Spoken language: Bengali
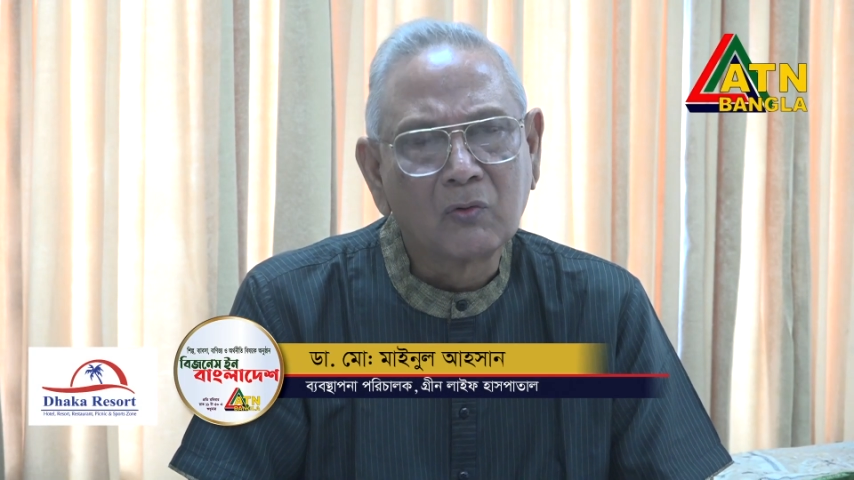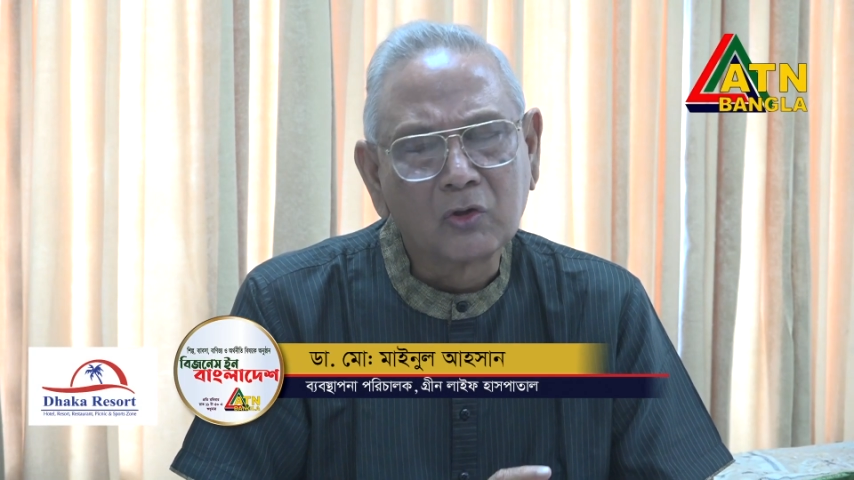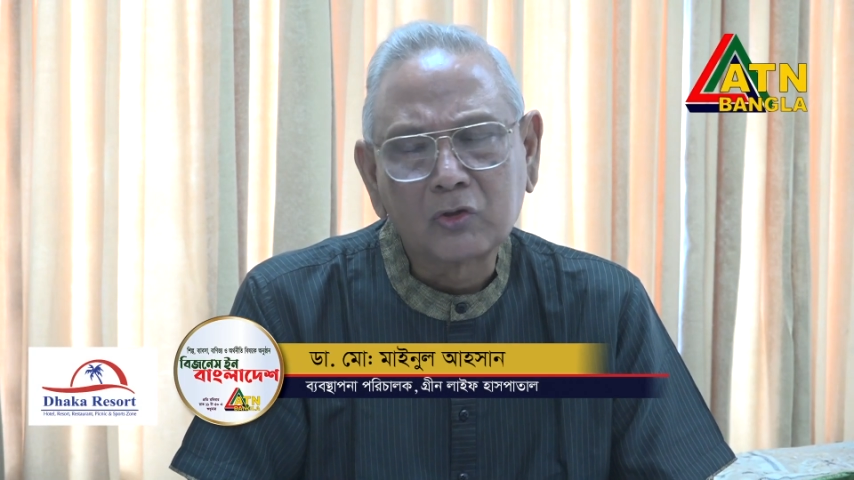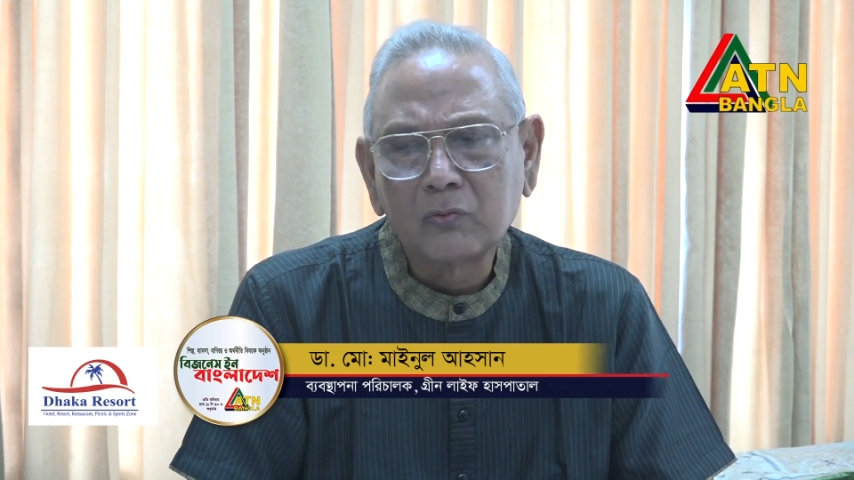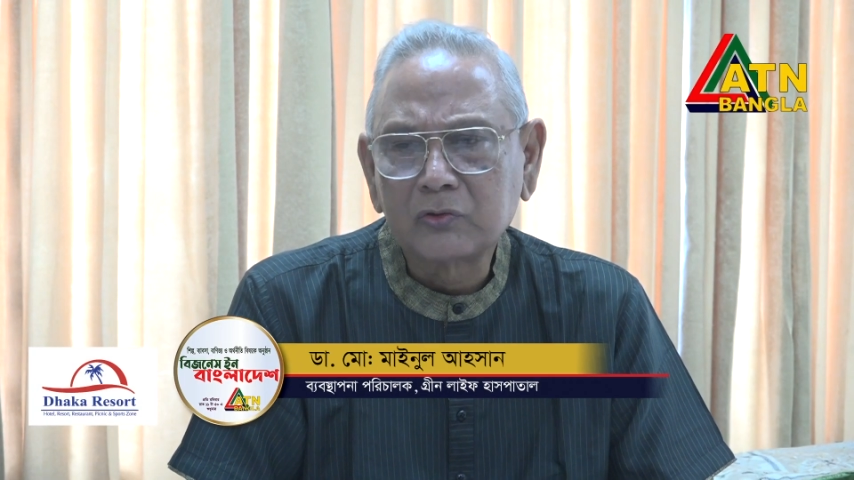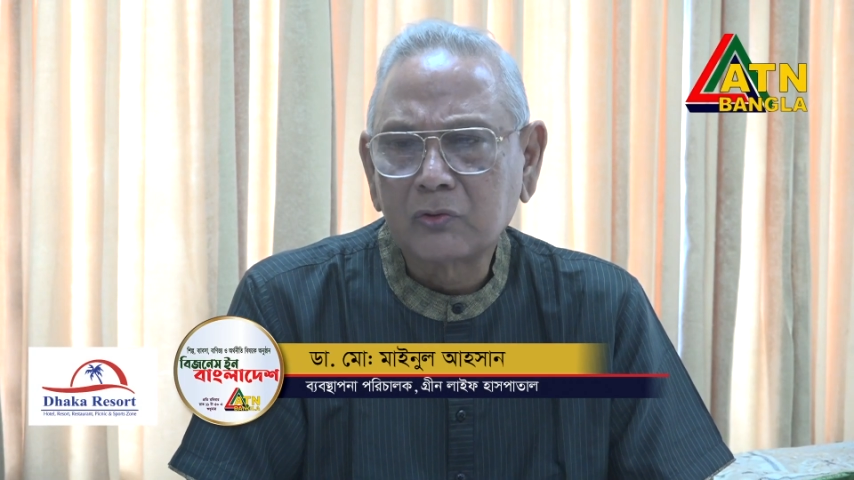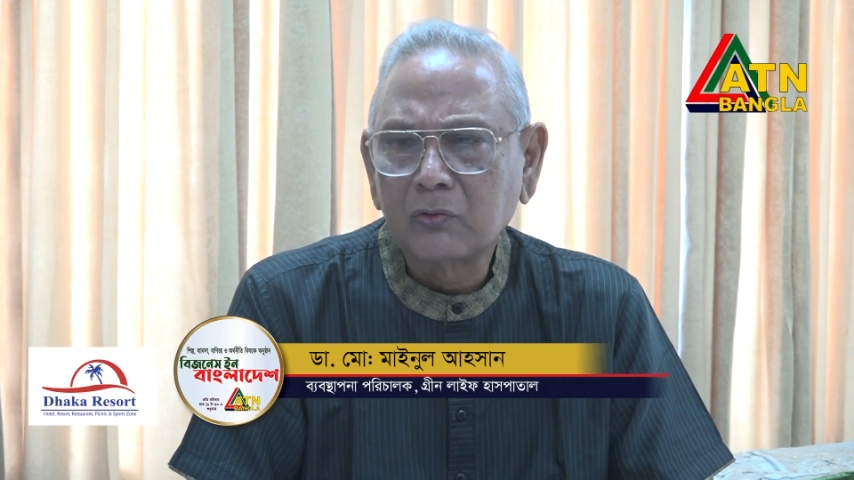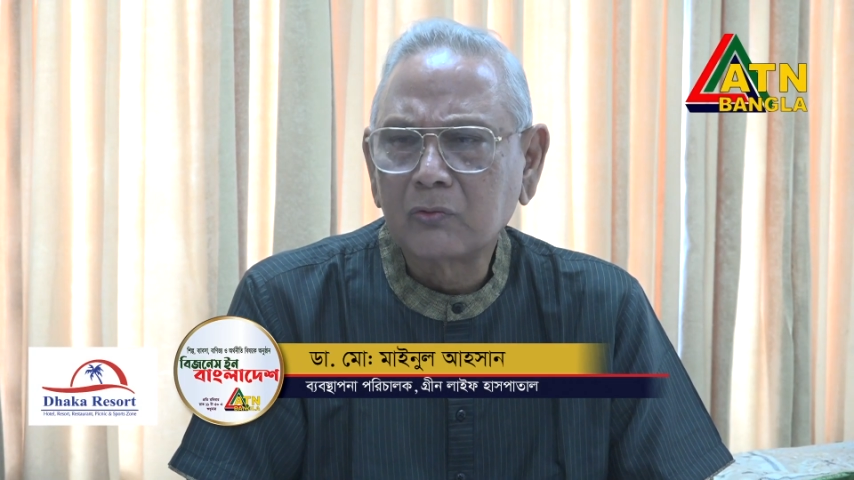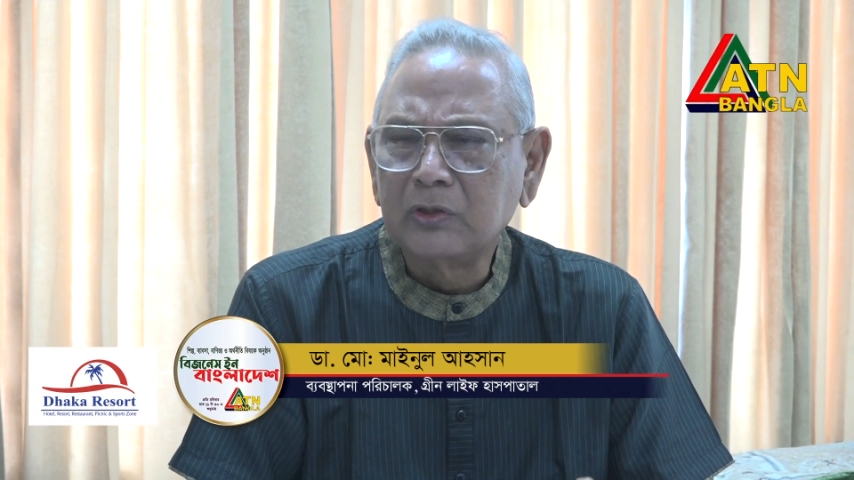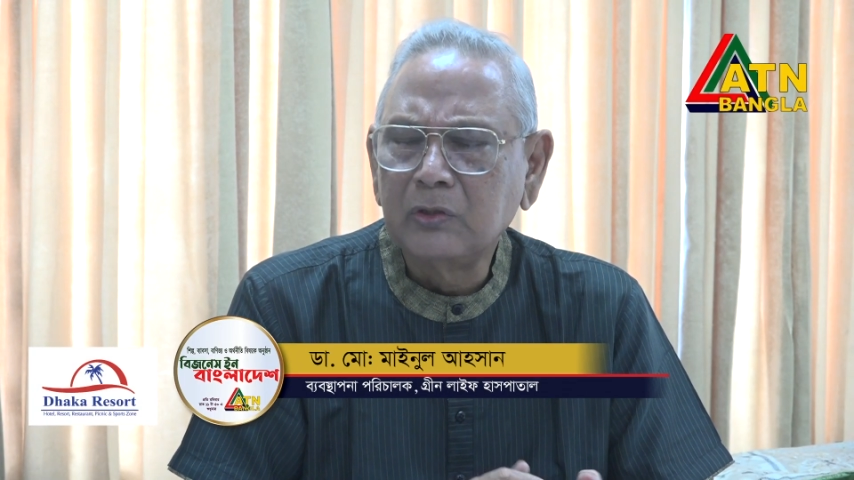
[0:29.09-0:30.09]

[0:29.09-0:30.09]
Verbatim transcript: গত বছরও